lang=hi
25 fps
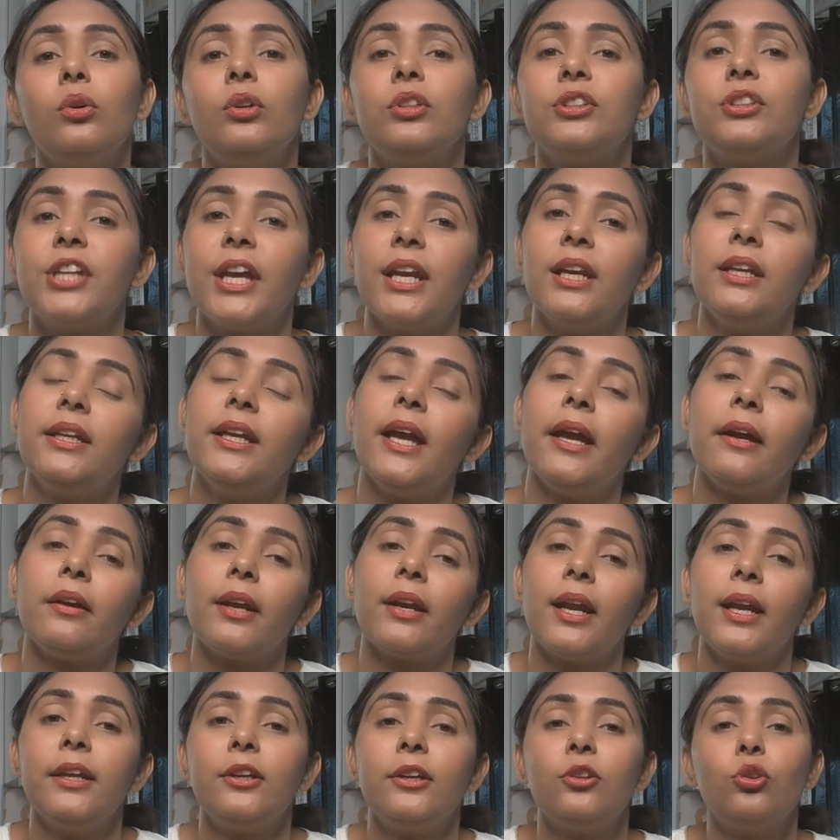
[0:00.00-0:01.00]
जेल या
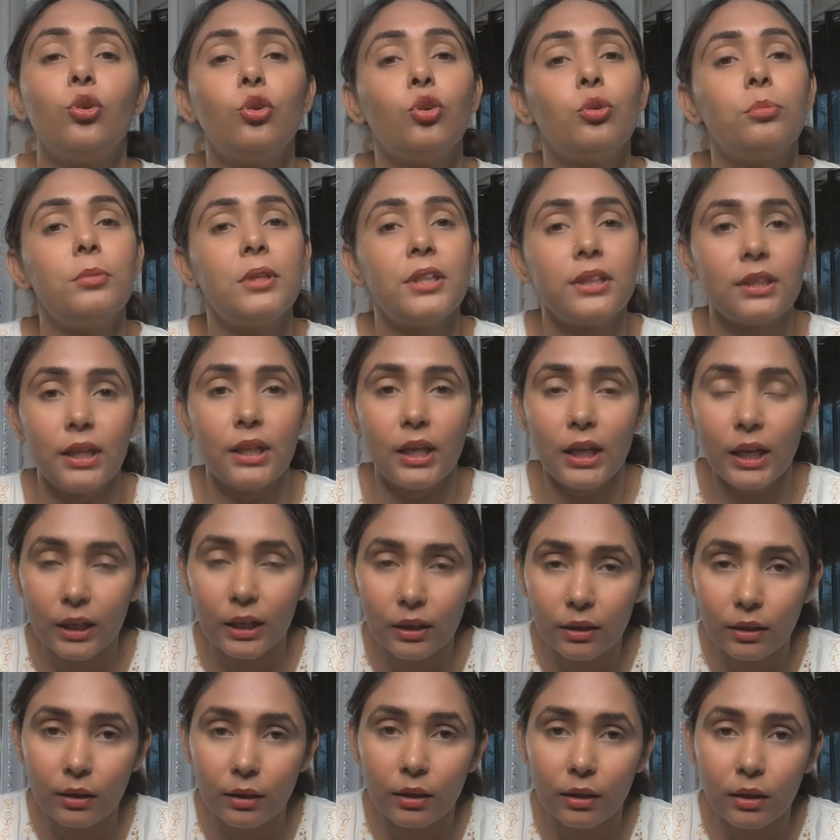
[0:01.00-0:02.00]
एक्रेलिक दोनों में से
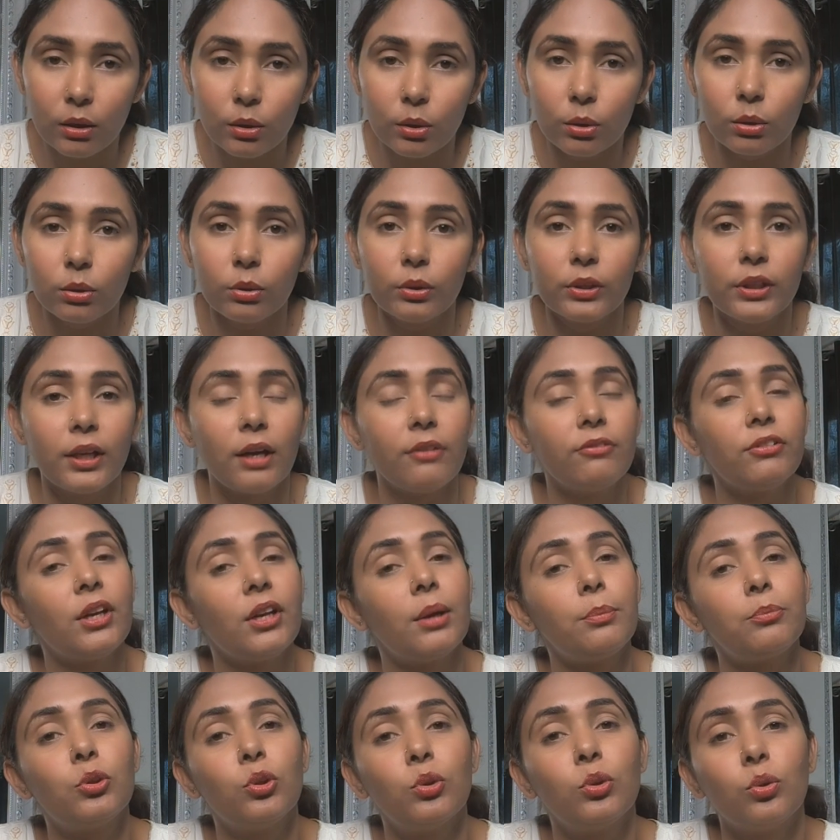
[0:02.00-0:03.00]
एक कर लो या फिर
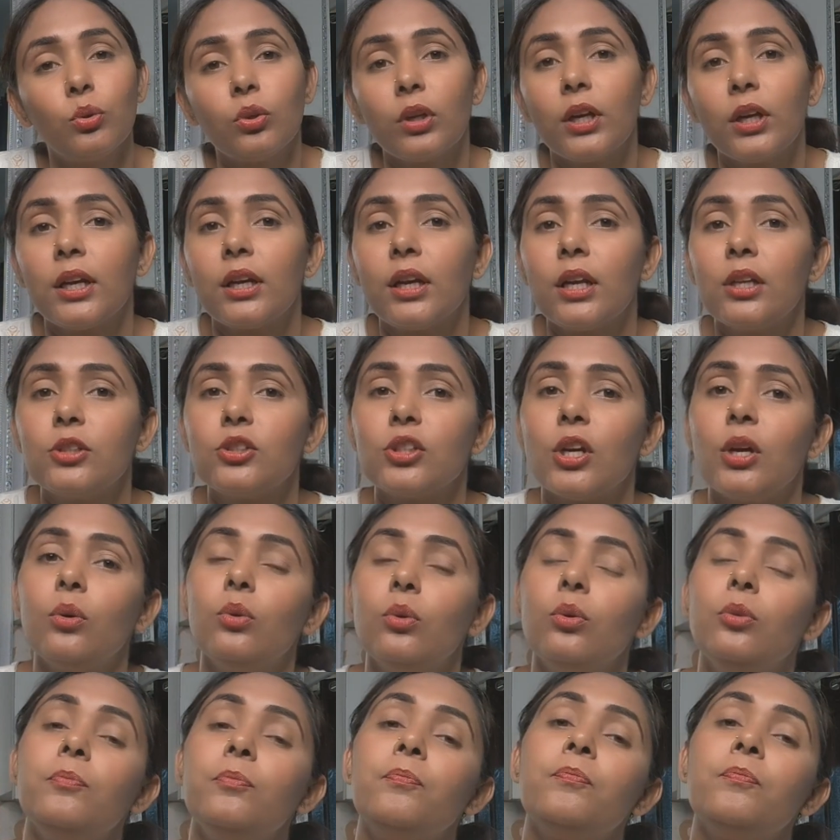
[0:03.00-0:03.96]
आप दोनों करना चाहो